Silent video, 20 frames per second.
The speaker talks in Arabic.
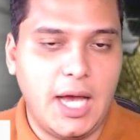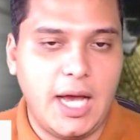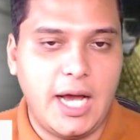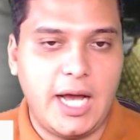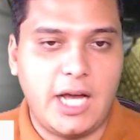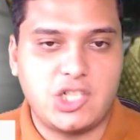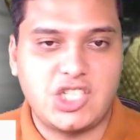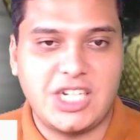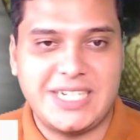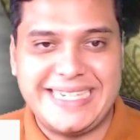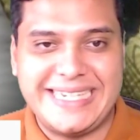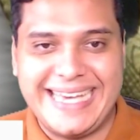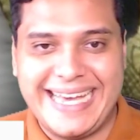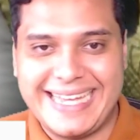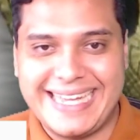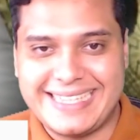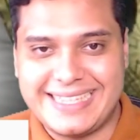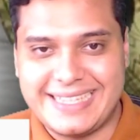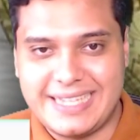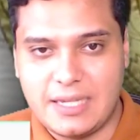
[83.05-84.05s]
عشان
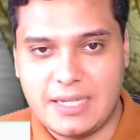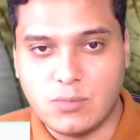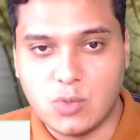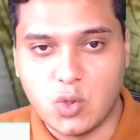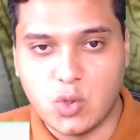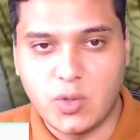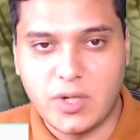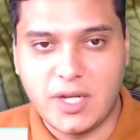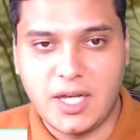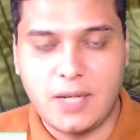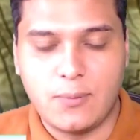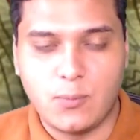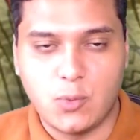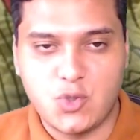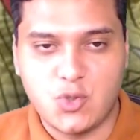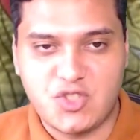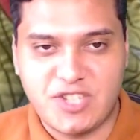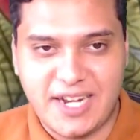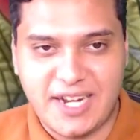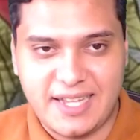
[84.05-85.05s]
يقدموا
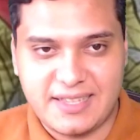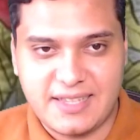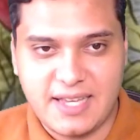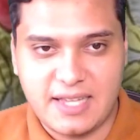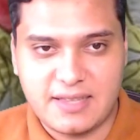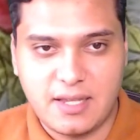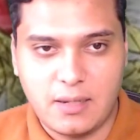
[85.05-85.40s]
المستندات